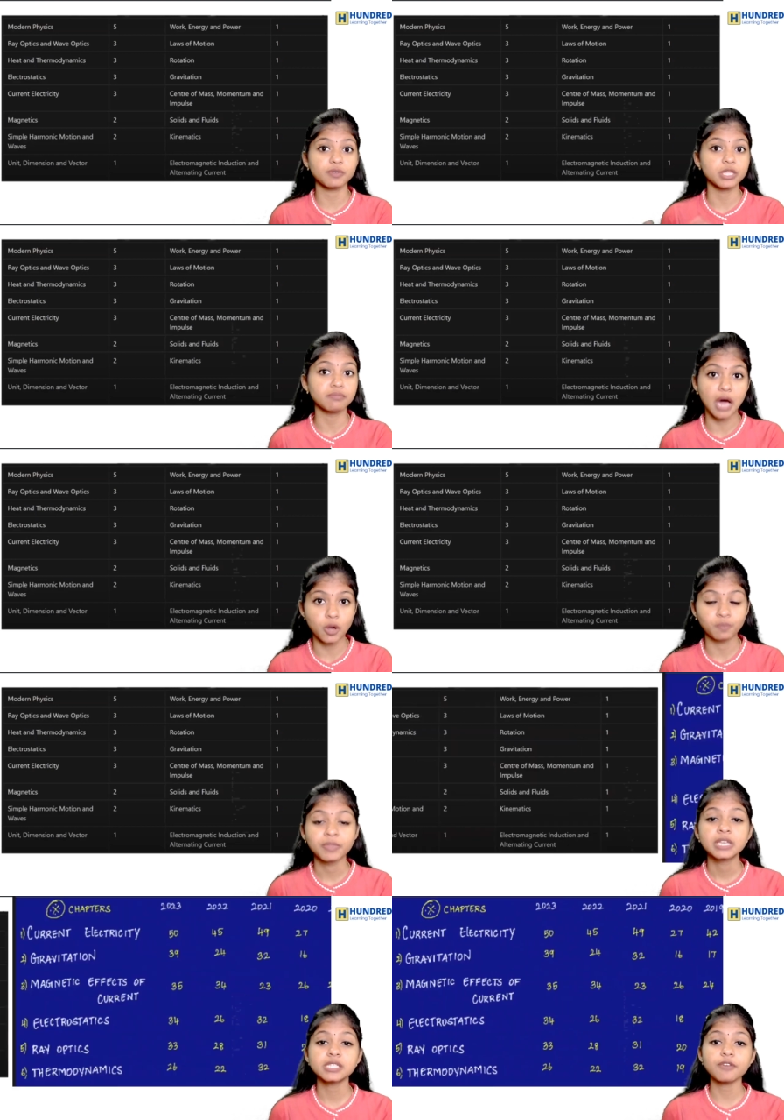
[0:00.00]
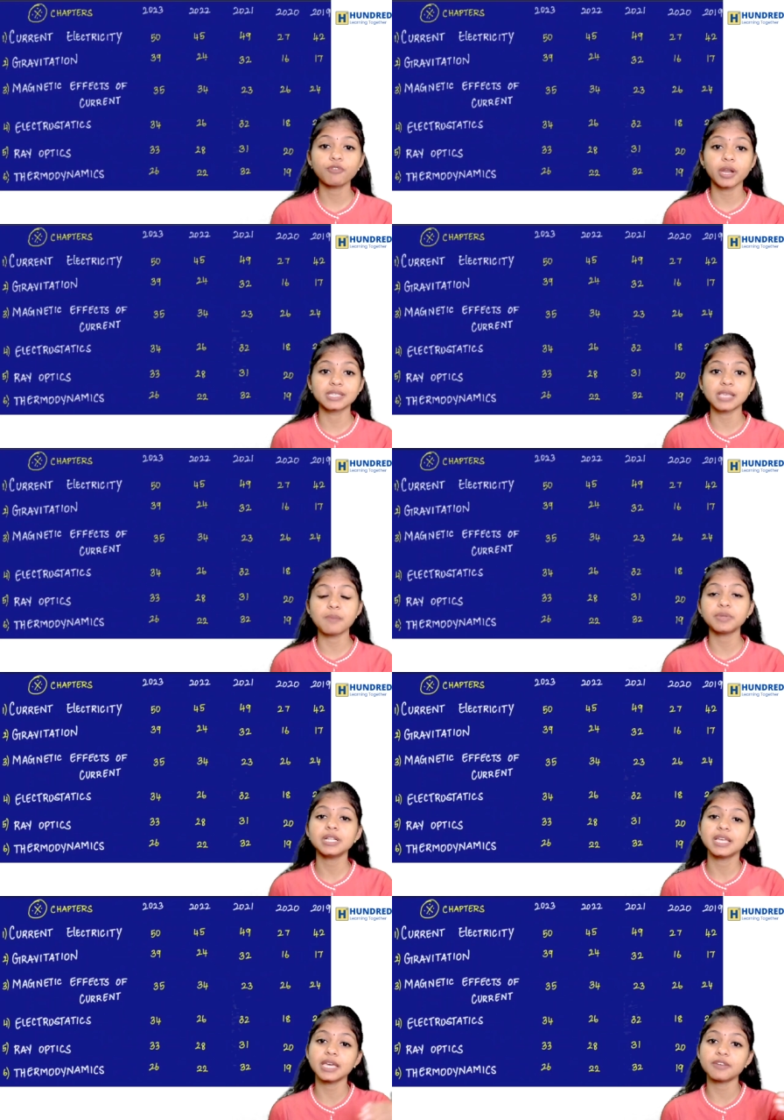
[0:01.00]
வந்து மாறும் சே ஃபார் எக்ஸாம்பிள்
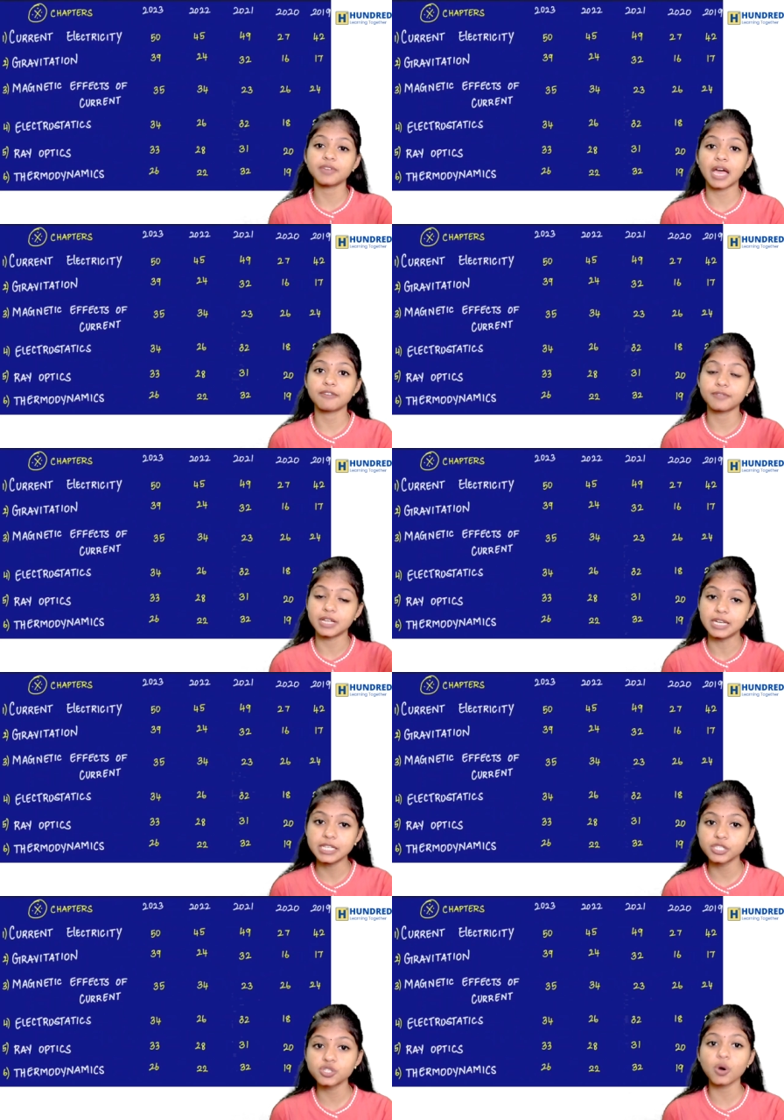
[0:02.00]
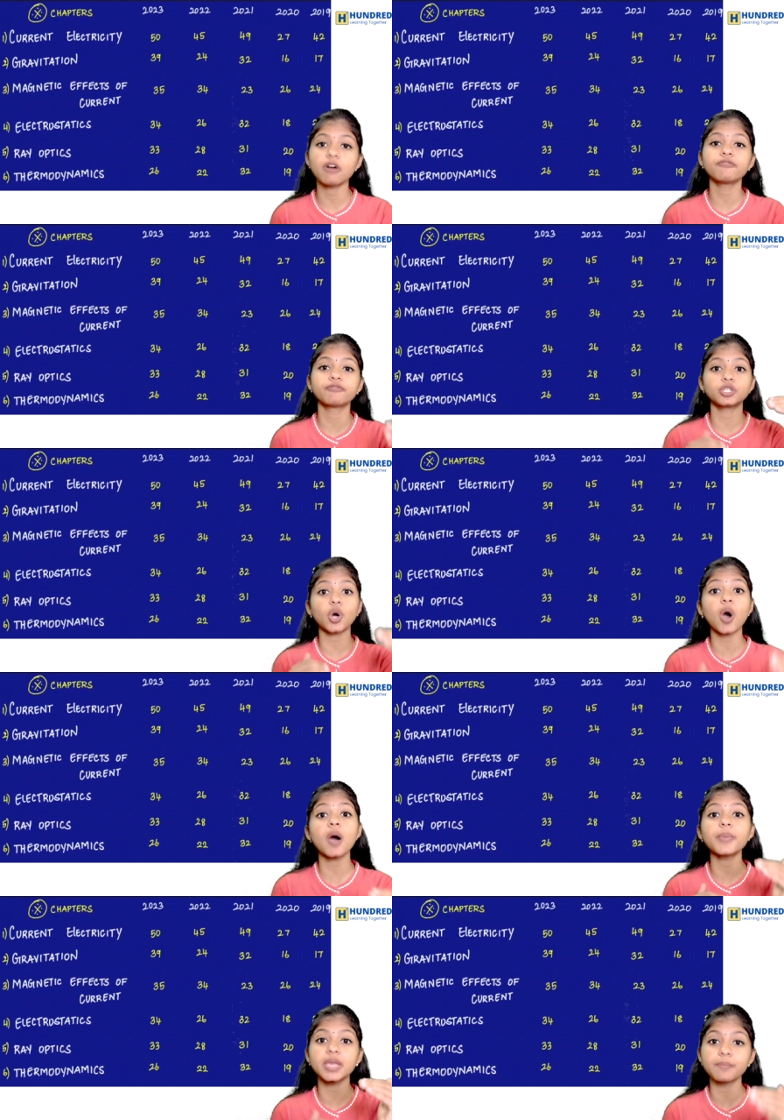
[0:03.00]
ஹியர் வி ஹாவ் அ லிஸ்ட் ஆஃப்
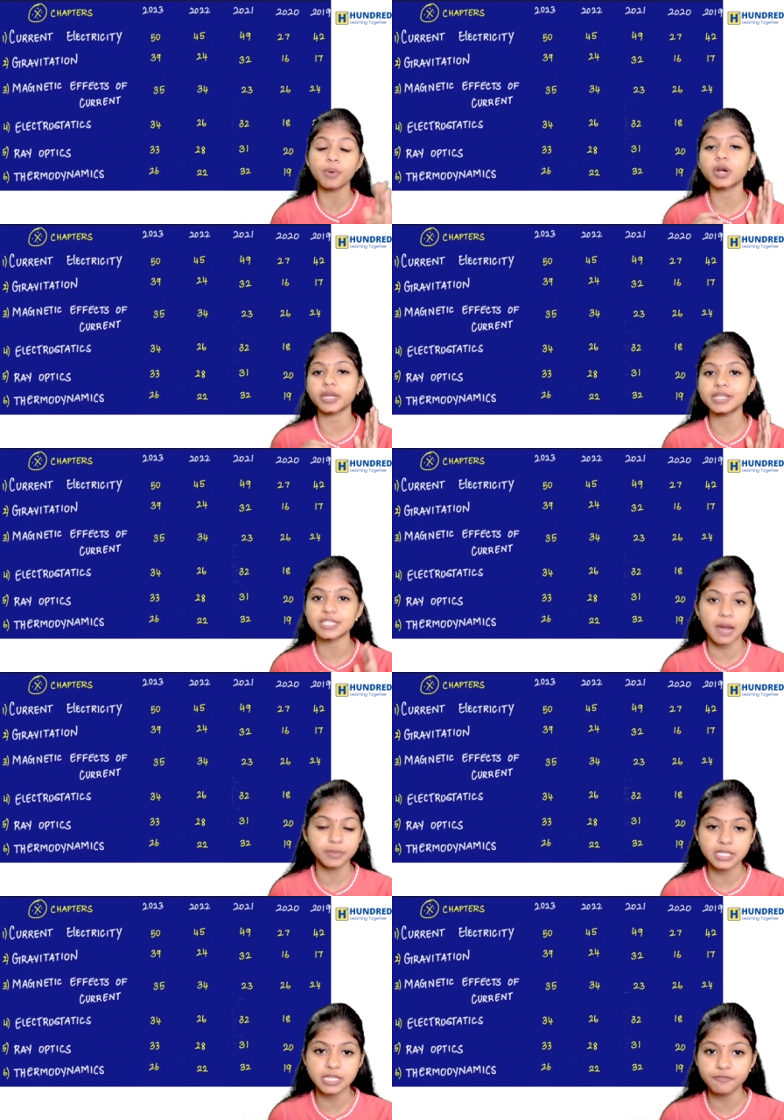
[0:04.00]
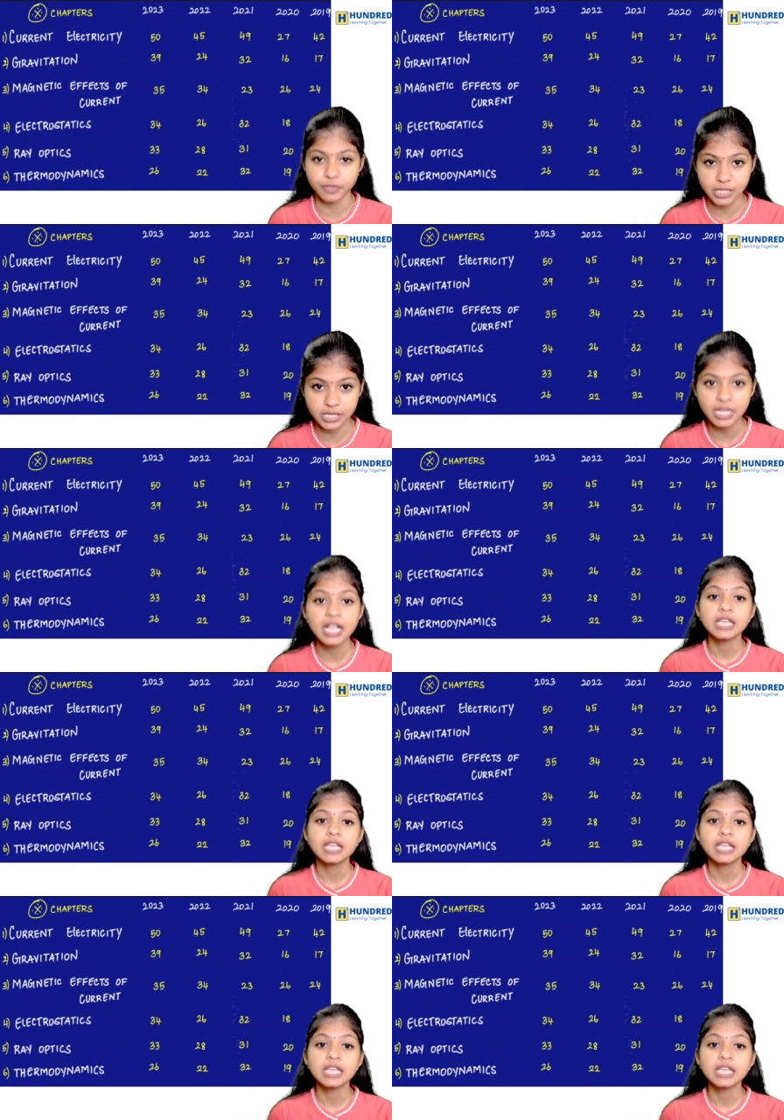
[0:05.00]
top important chapters in physics.